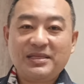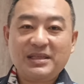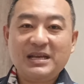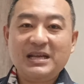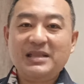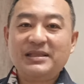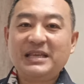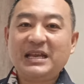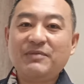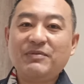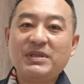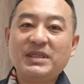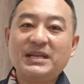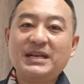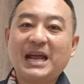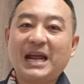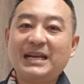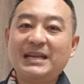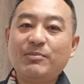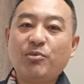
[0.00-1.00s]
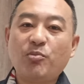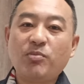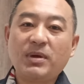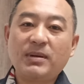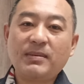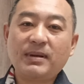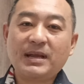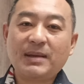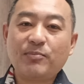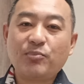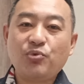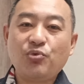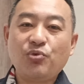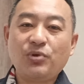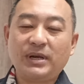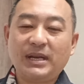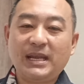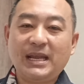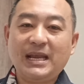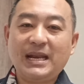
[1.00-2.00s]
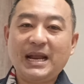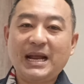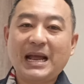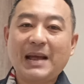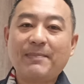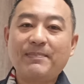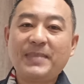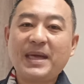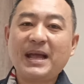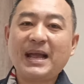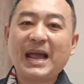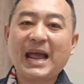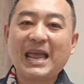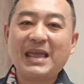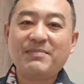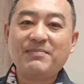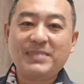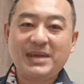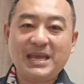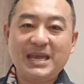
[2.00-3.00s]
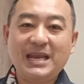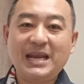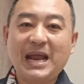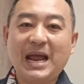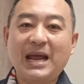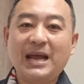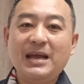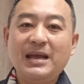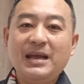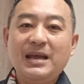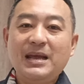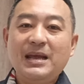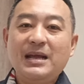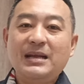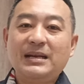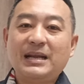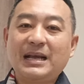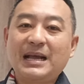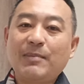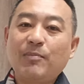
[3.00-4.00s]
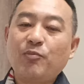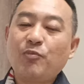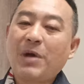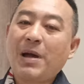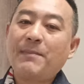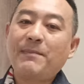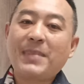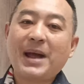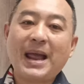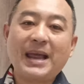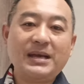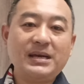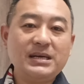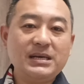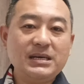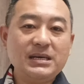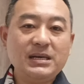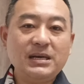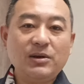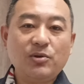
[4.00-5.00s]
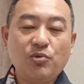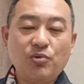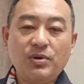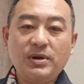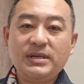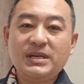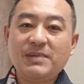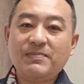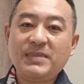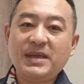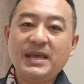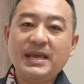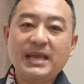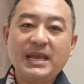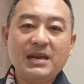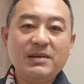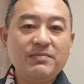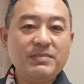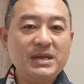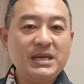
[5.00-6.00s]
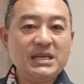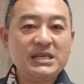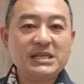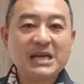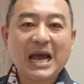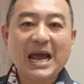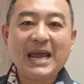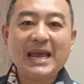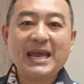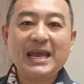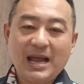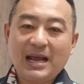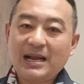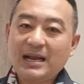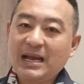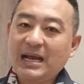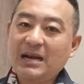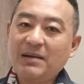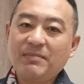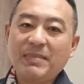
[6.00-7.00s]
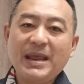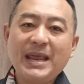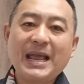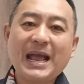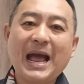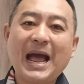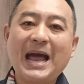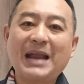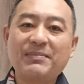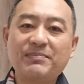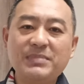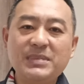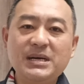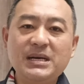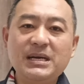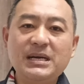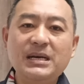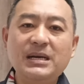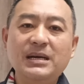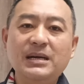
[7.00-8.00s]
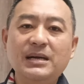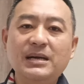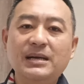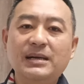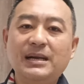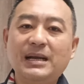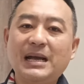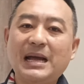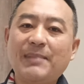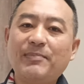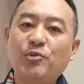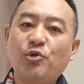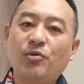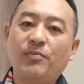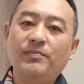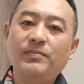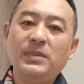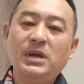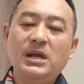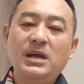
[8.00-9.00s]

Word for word: ซึ่งเส้นวาสนาที่ผมกำลังจะพูดนี้นะครับถ้าใครมีเนี่ยนะครับความหมายคือคุณจะมีกินมีใช้เงินไม่ขาดมือนะครับผม